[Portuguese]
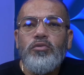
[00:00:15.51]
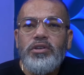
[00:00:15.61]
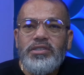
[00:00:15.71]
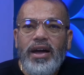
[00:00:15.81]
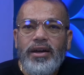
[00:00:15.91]
o
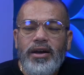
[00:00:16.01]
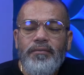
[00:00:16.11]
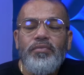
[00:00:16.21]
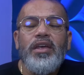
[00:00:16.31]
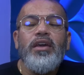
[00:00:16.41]

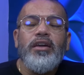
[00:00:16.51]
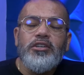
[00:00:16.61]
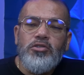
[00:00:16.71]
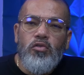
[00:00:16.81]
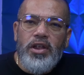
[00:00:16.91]
Instagram, que
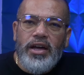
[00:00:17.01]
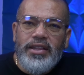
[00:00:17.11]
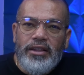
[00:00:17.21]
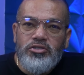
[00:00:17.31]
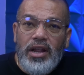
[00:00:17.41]
estão
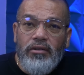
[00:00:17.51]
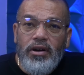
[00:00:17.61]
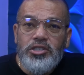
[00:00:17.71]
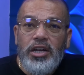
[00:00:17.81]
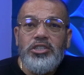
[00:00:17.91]
conectados lá com
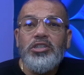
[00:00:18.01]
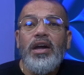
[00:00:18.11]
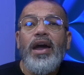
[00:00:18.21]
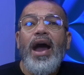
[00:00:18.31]
a gente,